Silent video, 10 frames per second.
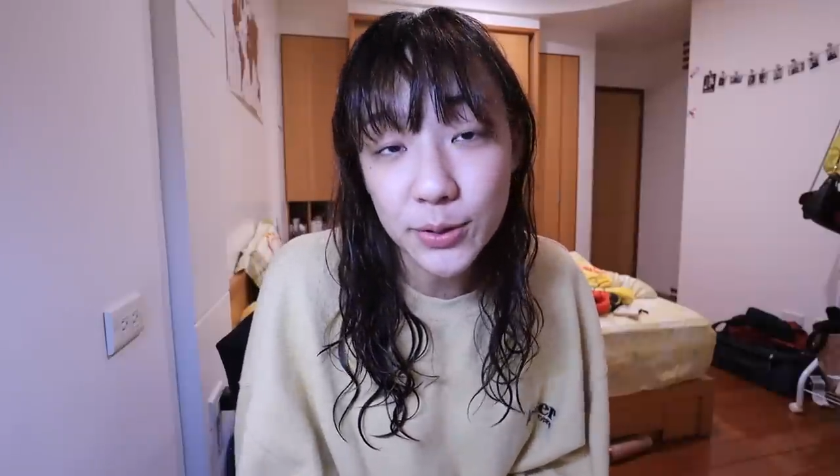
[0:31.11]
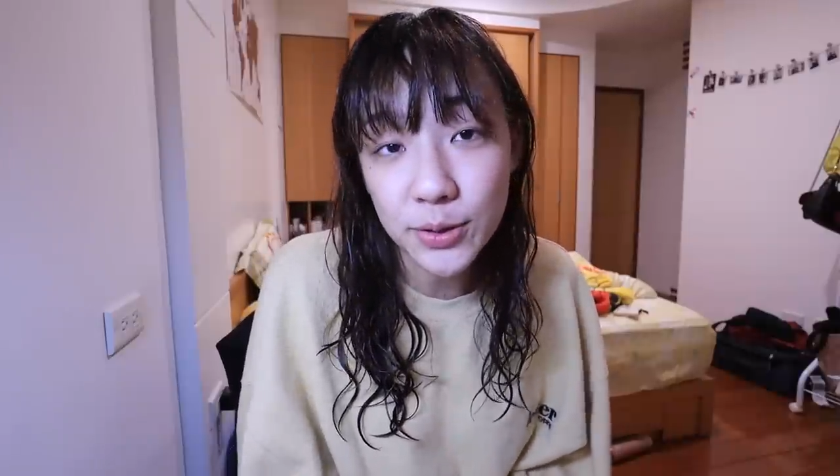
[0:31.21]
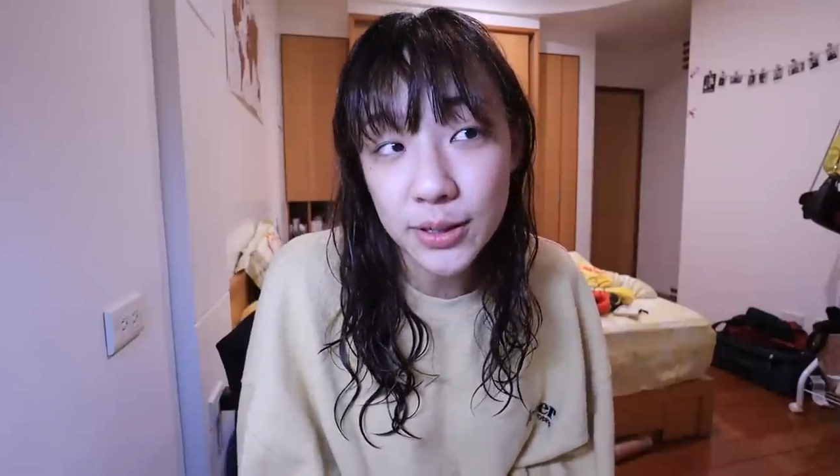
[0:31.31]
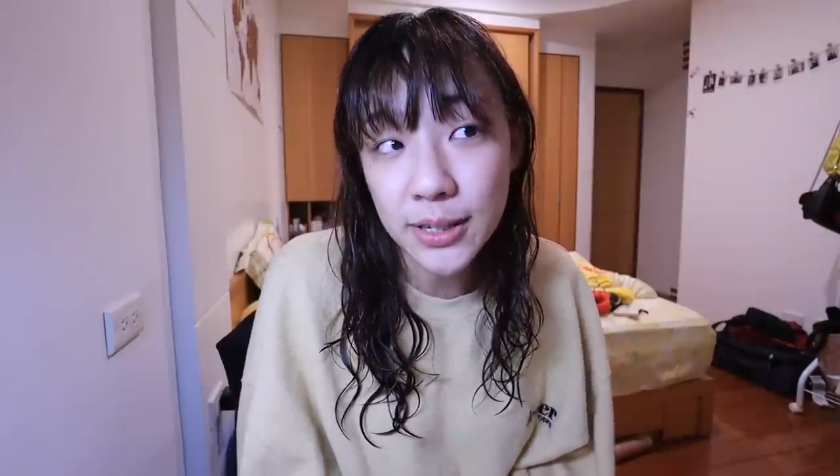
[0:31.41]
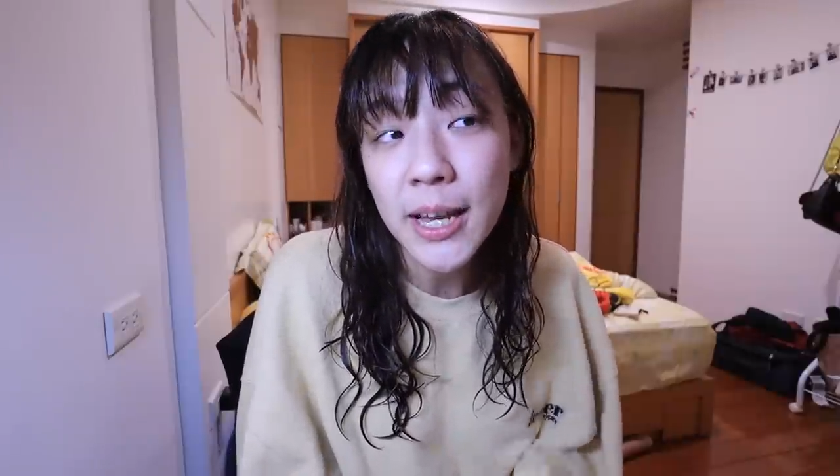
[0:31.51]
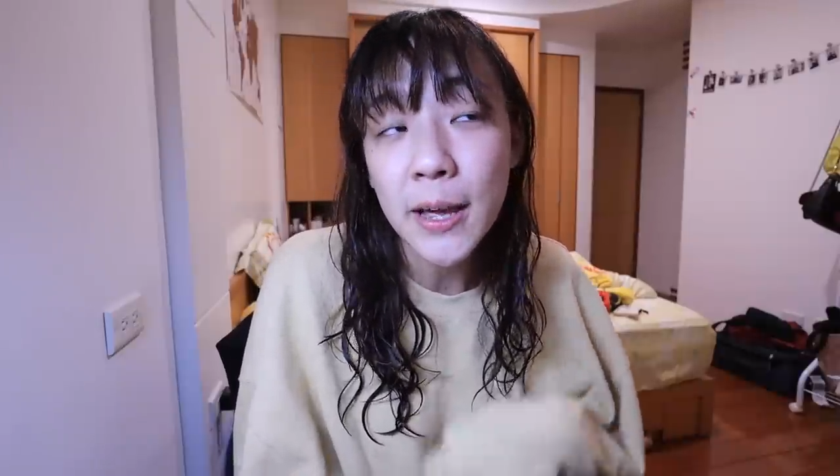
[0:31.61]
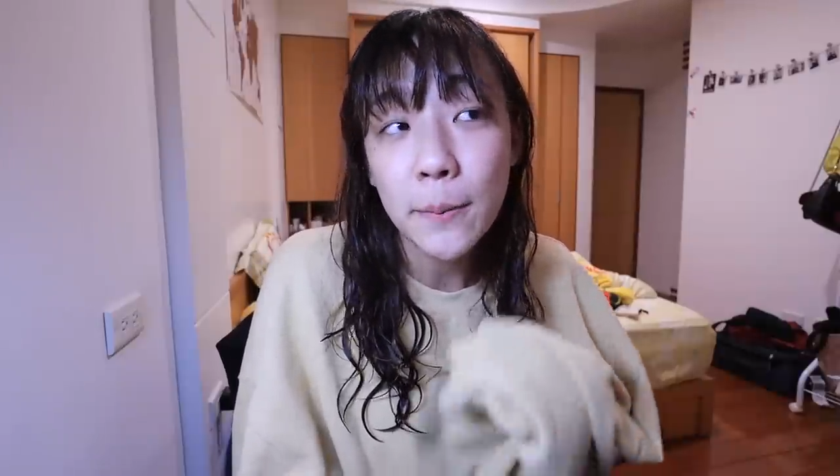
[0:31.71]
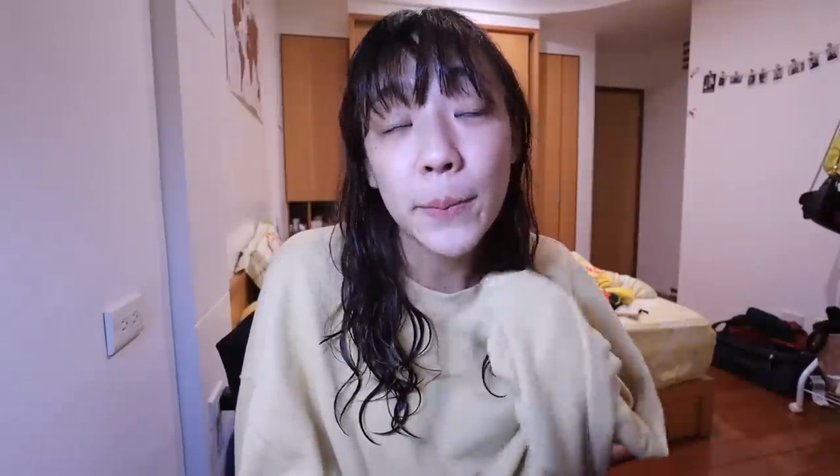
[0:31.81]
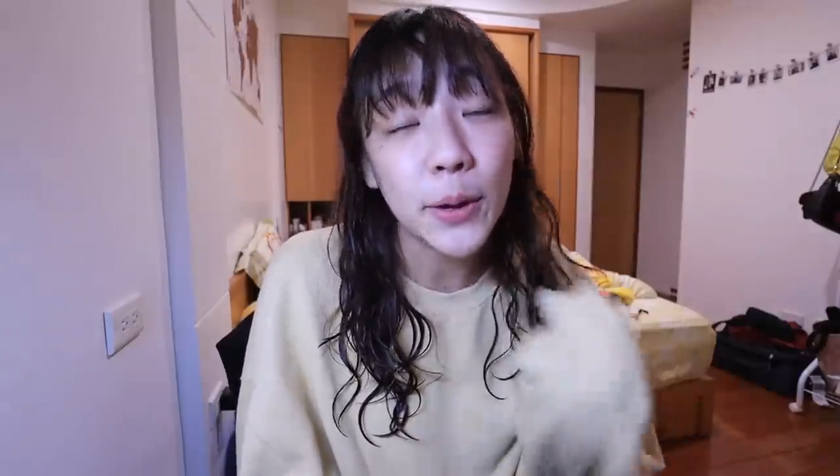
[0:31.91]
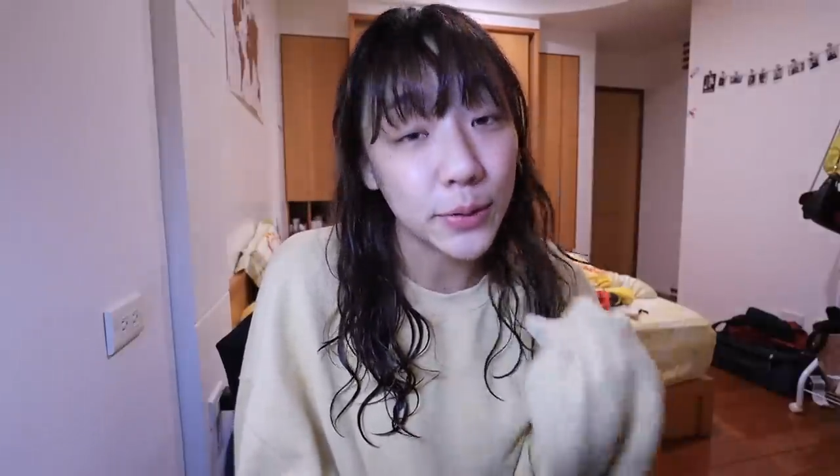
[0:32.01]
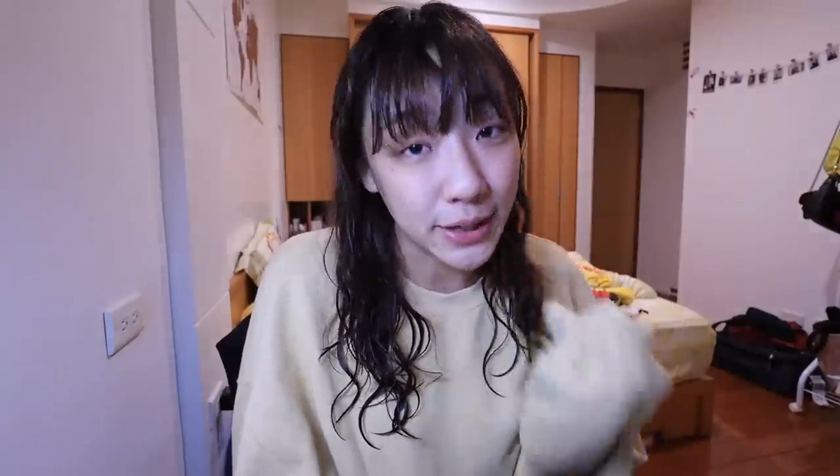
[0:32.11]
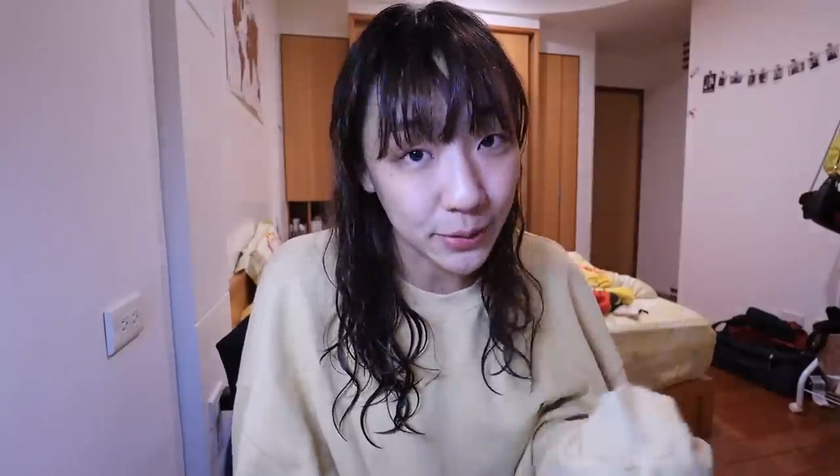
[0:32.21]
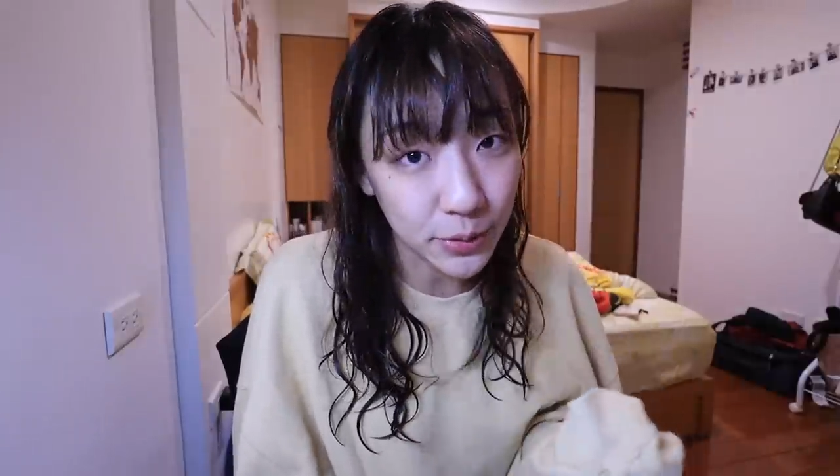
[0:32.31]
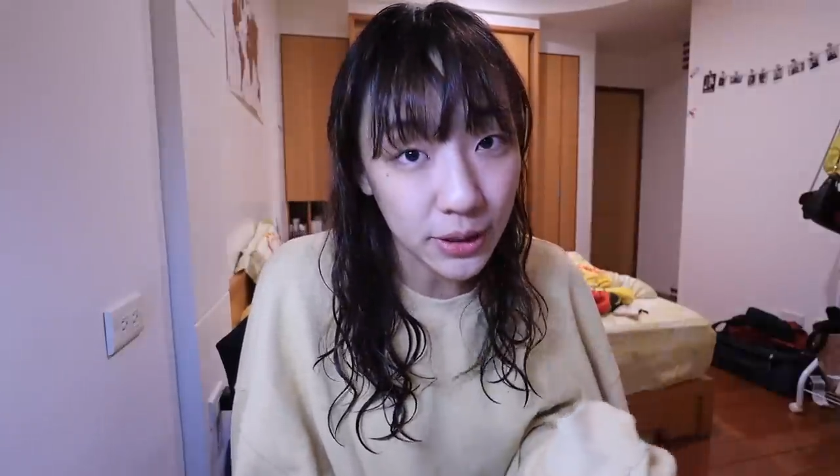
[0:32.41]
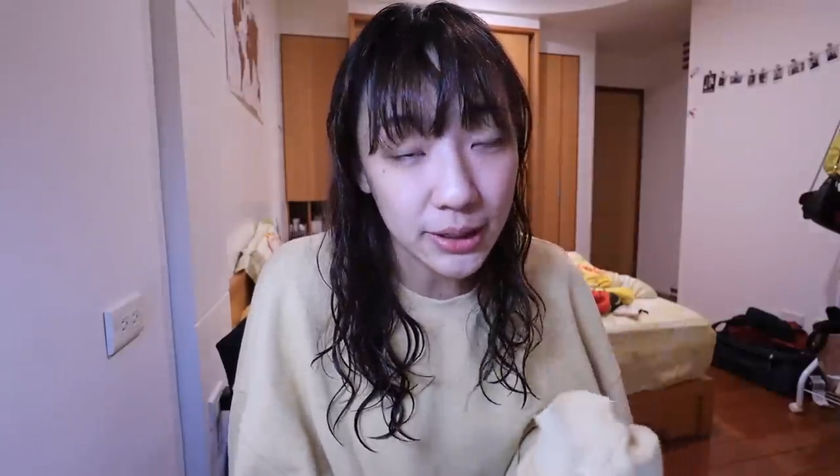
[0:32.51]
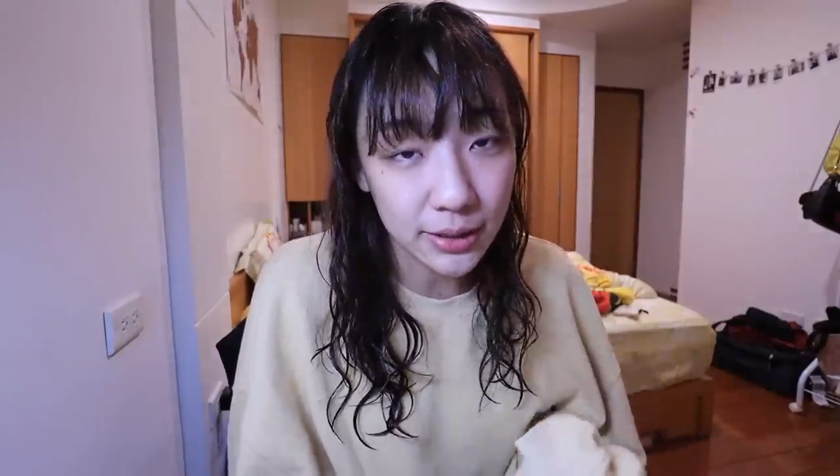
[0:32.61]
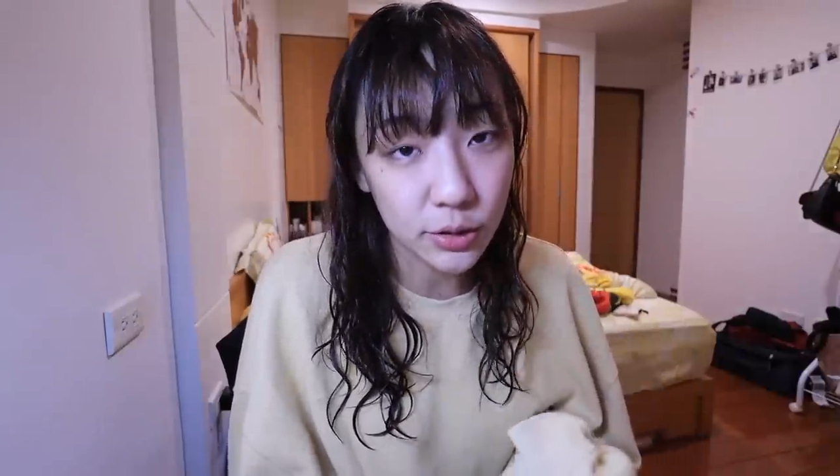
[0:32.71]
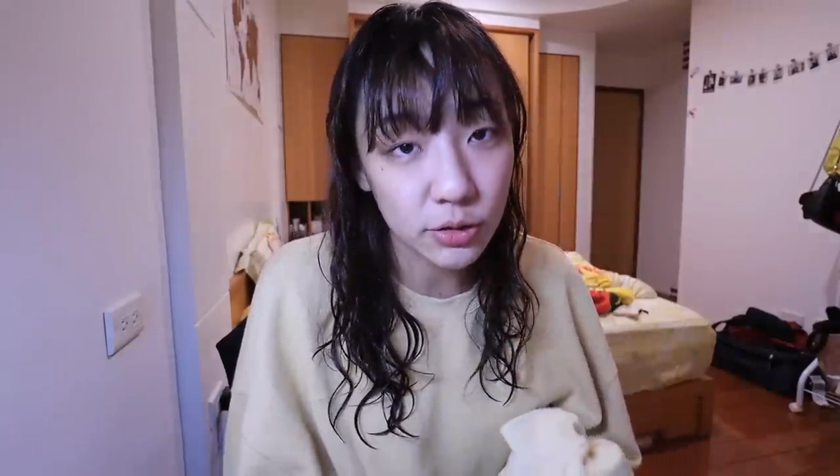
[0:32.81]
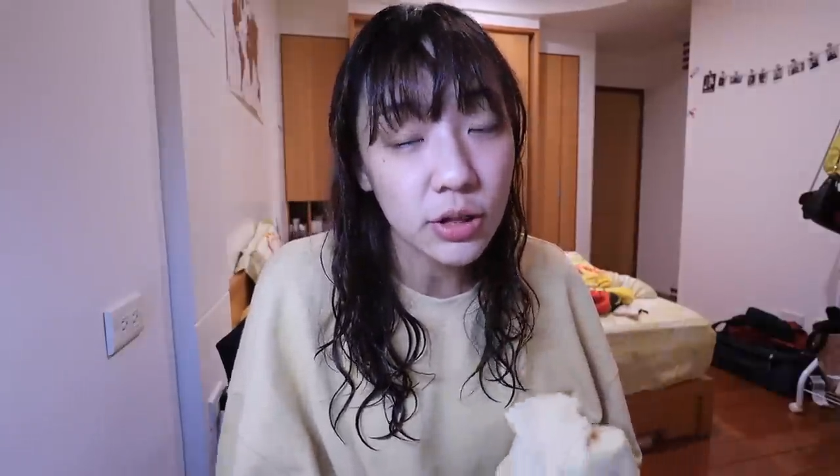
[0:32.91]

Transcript: 就是没有人约的那种。